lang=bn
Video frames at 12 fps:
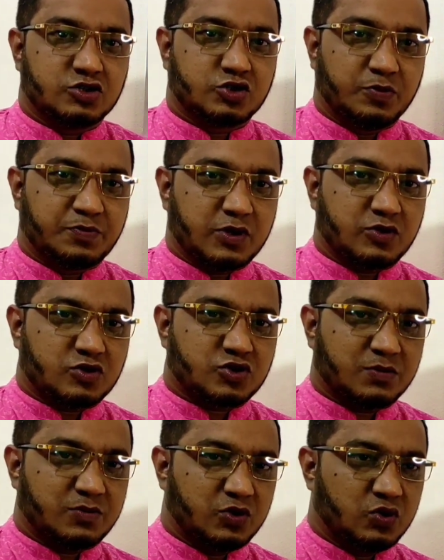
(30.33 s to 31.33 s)
সুপ্রিয়
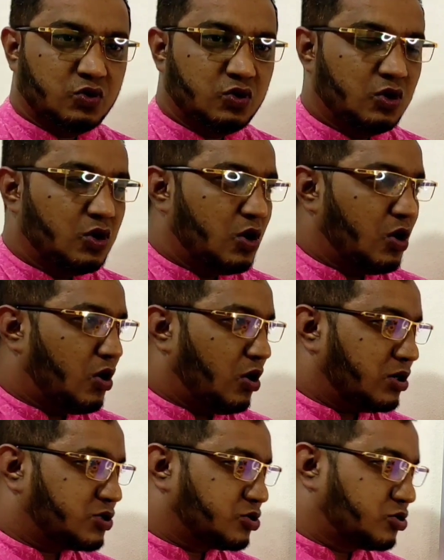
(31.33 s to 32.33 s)
দর্শক বন্ধু
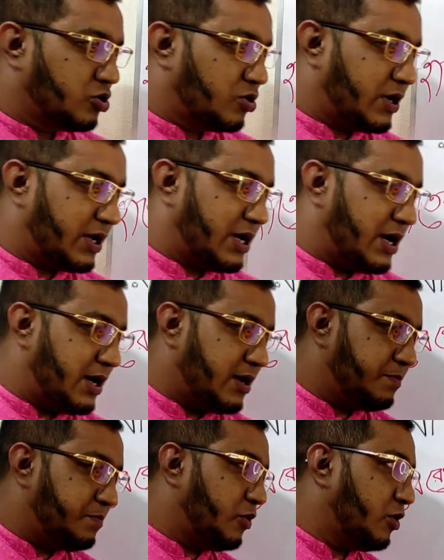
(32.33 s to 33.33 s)
হস্তরেখার
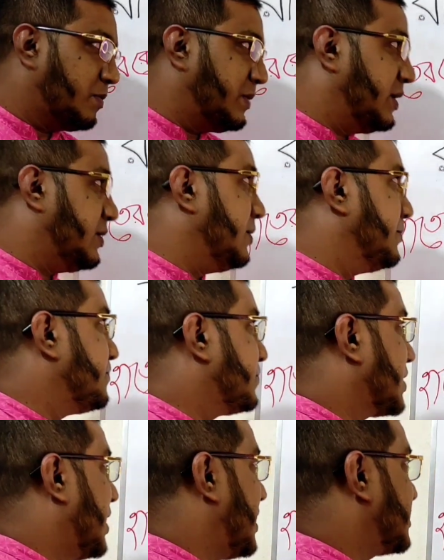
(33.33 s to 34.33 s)
পর্বের
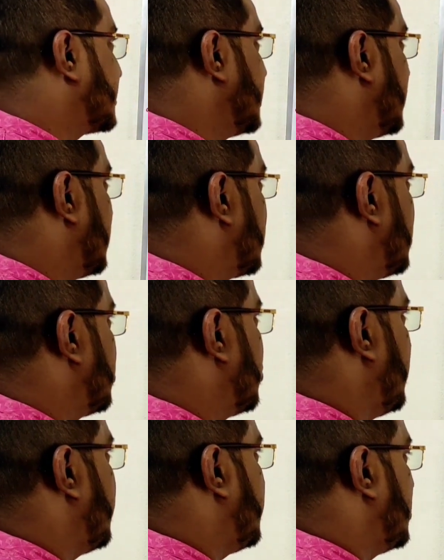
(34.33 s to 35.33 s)
আজকে
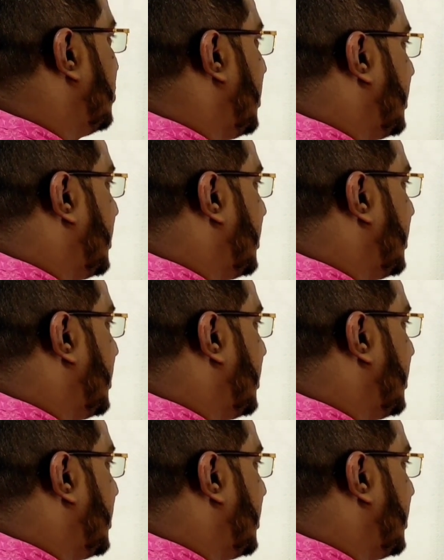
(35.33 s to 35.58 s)
গুরুত্বপূর্ণ